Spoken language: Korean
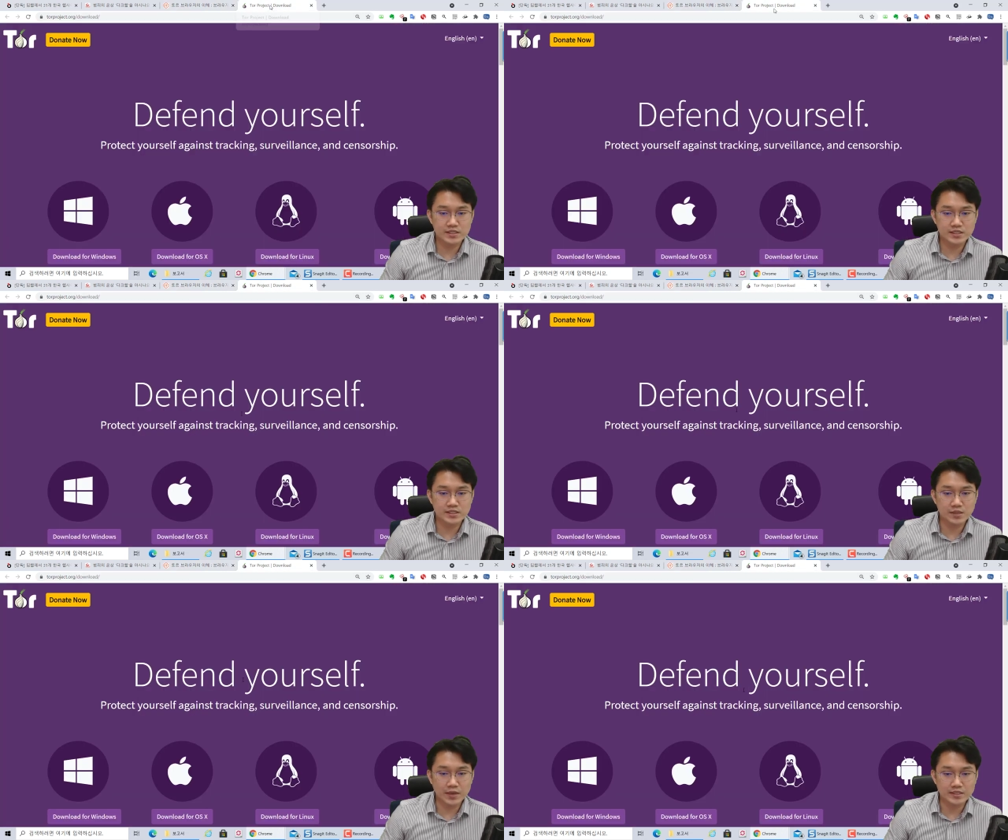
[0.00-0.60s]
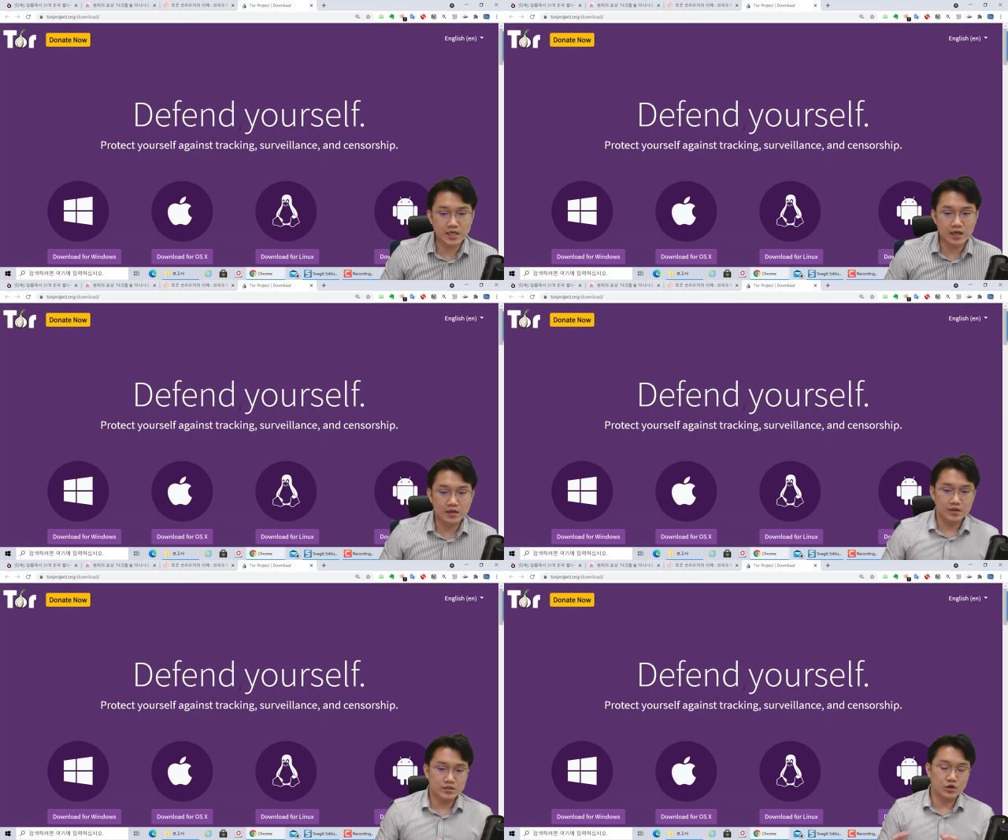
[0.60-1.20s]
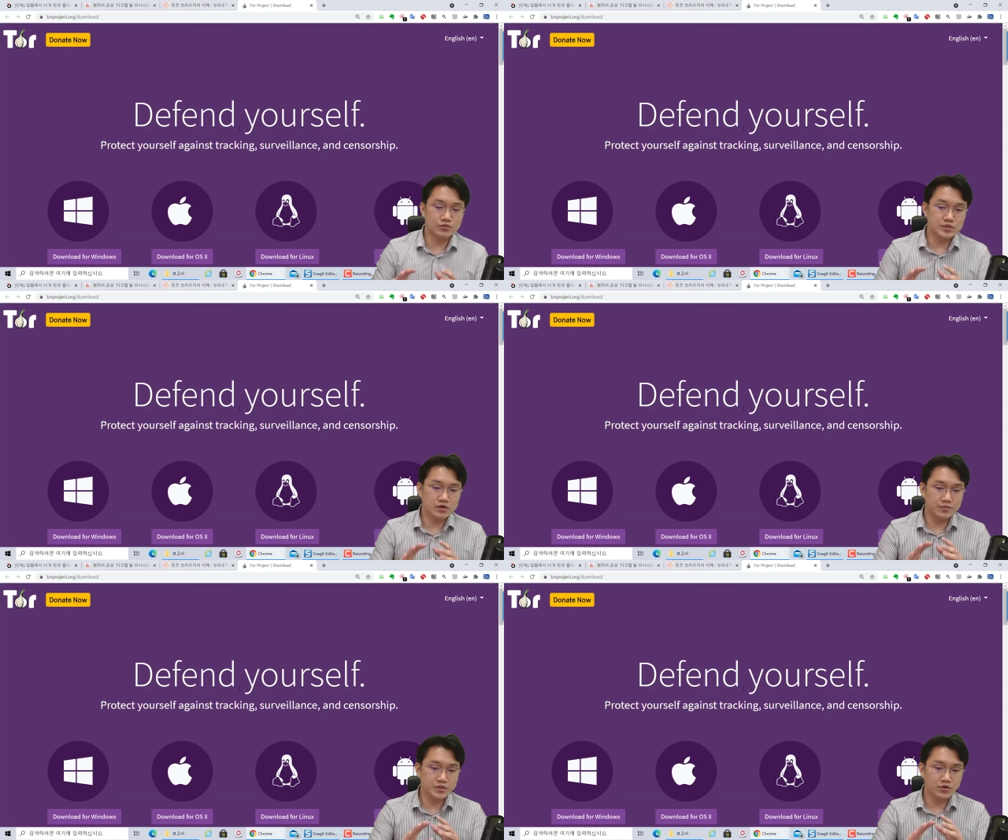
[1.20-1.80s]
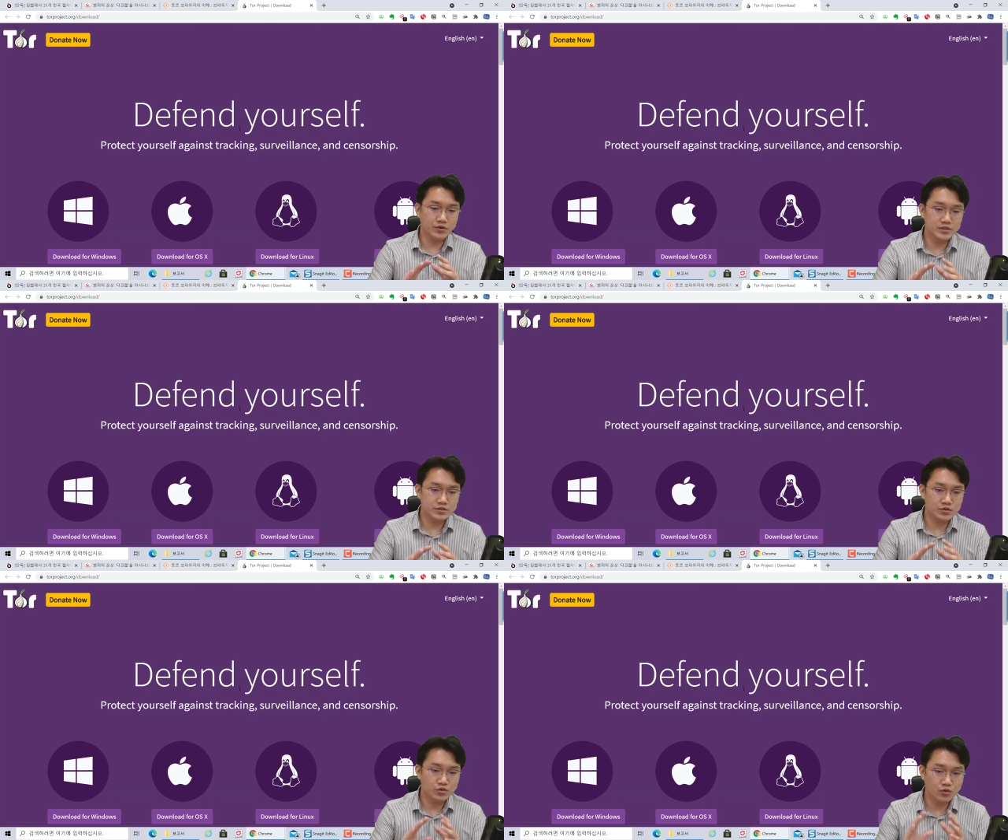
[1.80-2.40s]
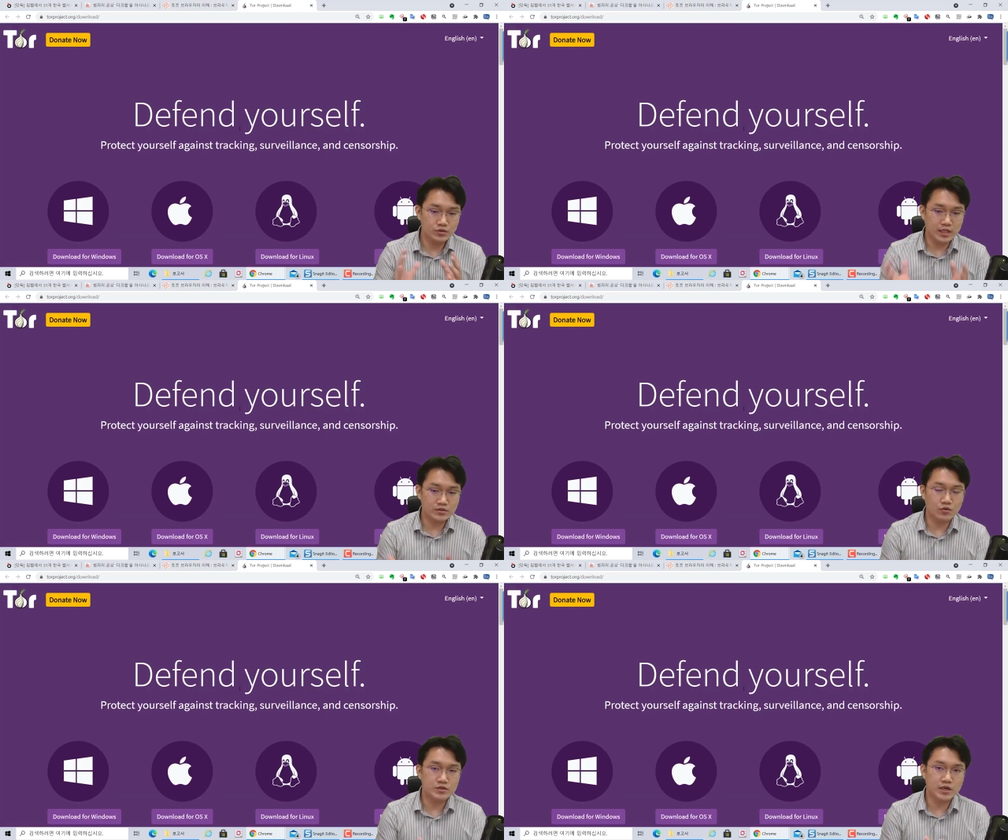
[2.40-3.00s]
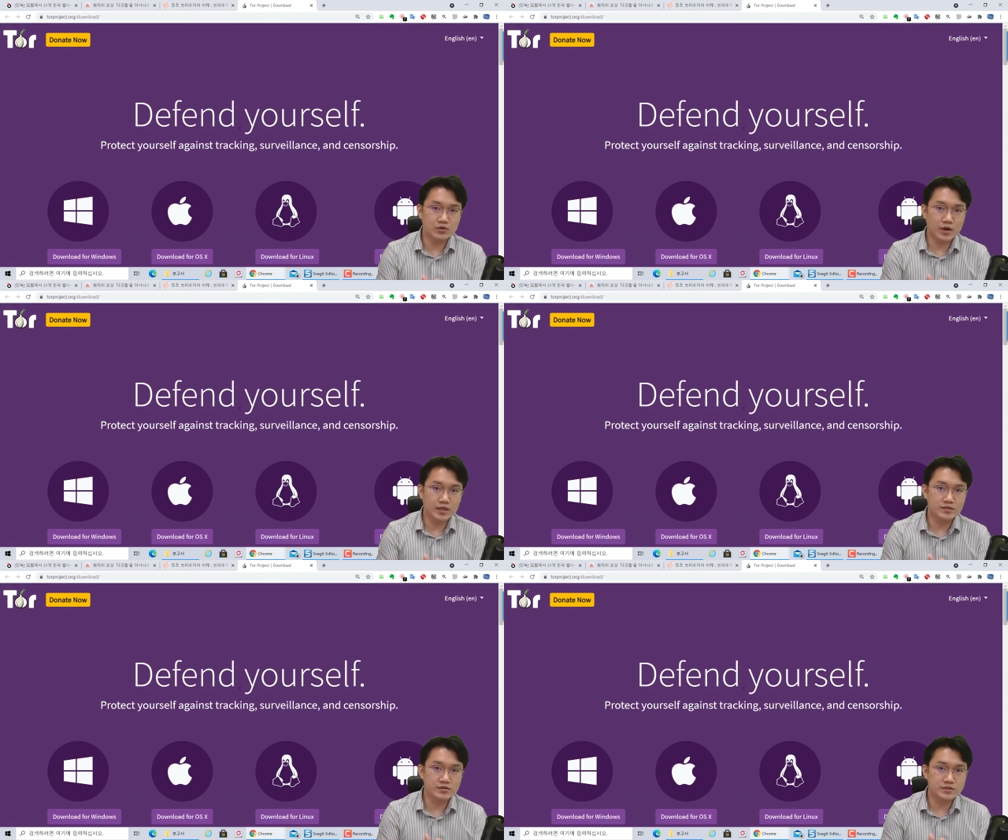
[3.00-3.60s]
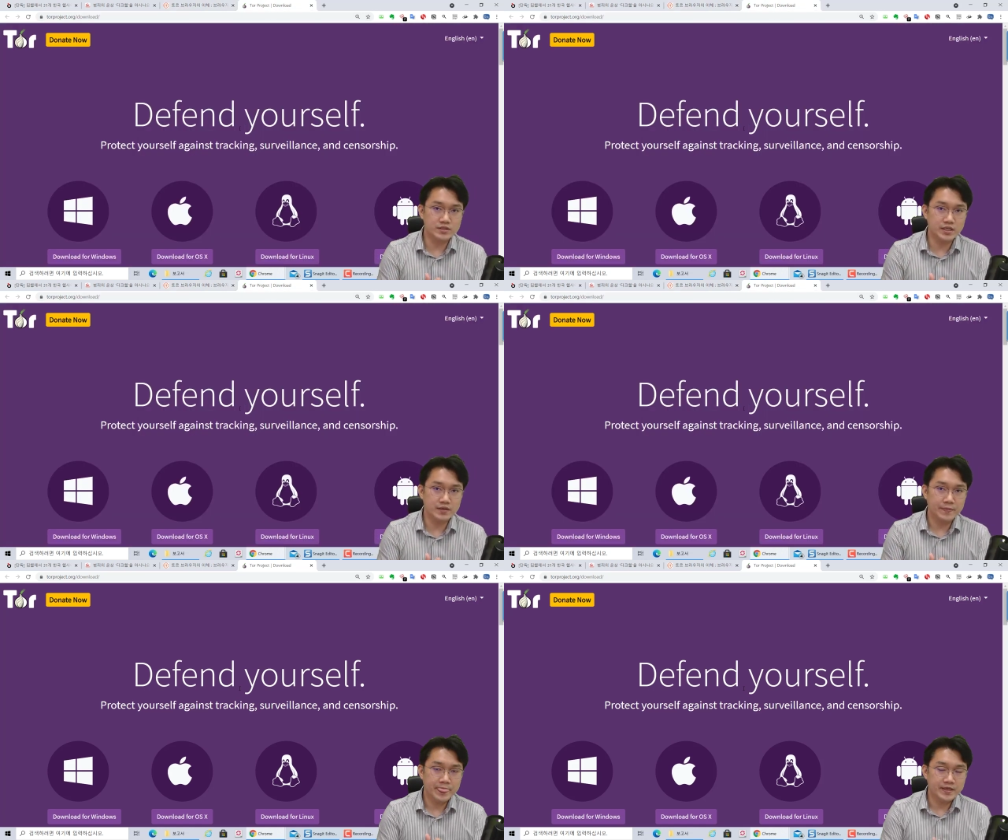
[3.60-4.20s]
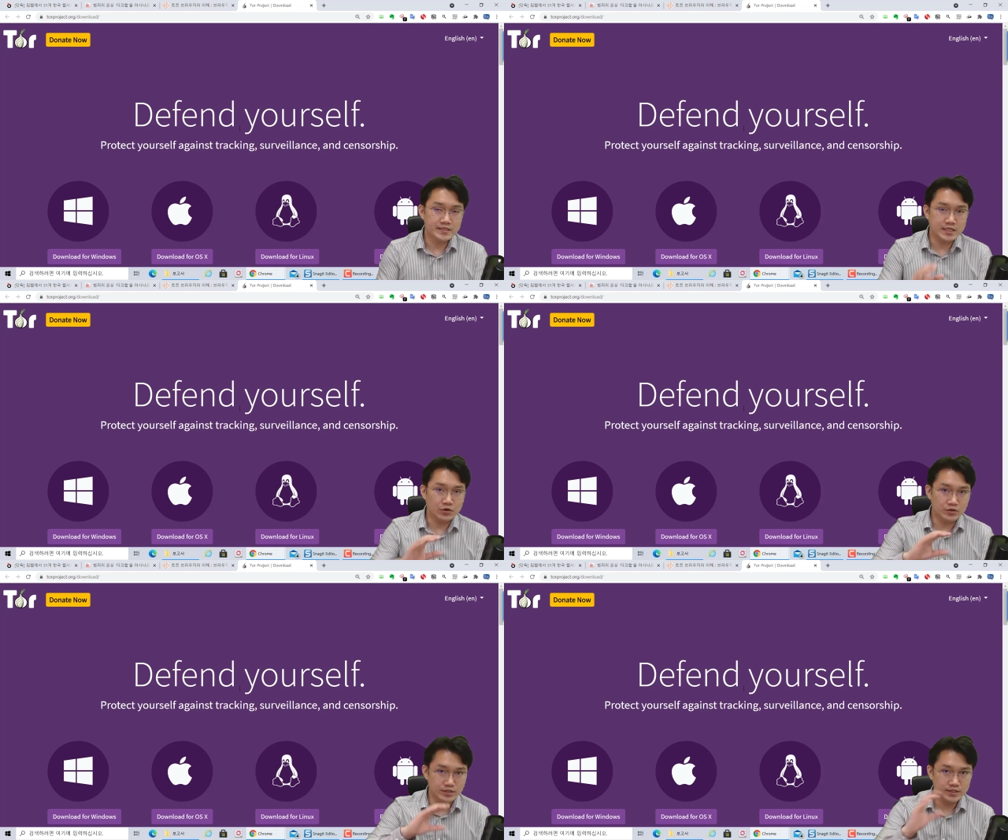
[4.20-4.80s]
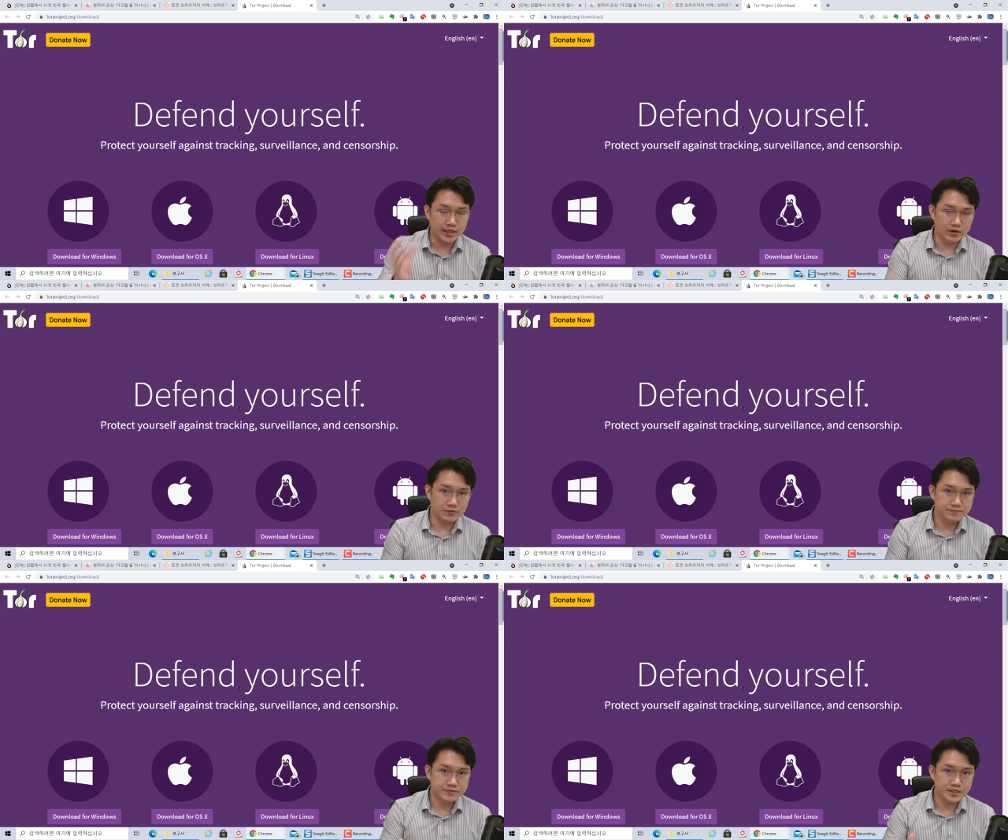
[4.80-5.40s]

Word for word: 시키자마자 여러분들 컴퓨터는 토 네트워크라고 하는 것들이 이제 연결이 돼요.